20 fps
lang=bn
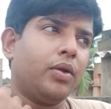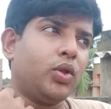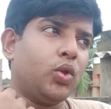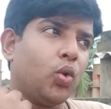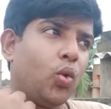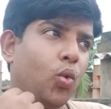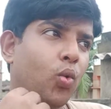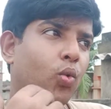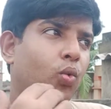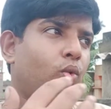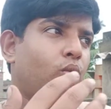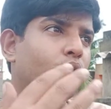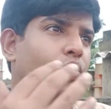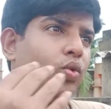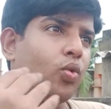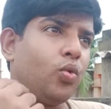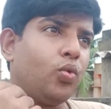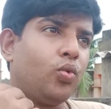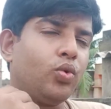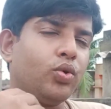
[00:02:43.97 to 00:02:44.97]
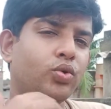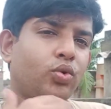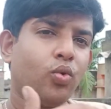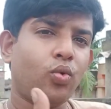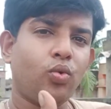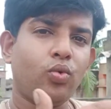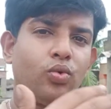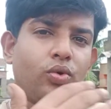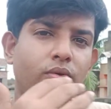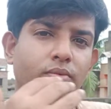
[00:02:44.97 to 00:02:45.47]
দৌড় দৌড়
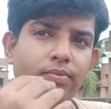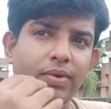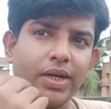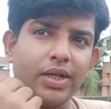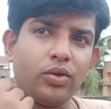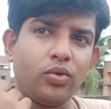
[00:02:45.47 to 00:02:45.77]
দৌড় মানে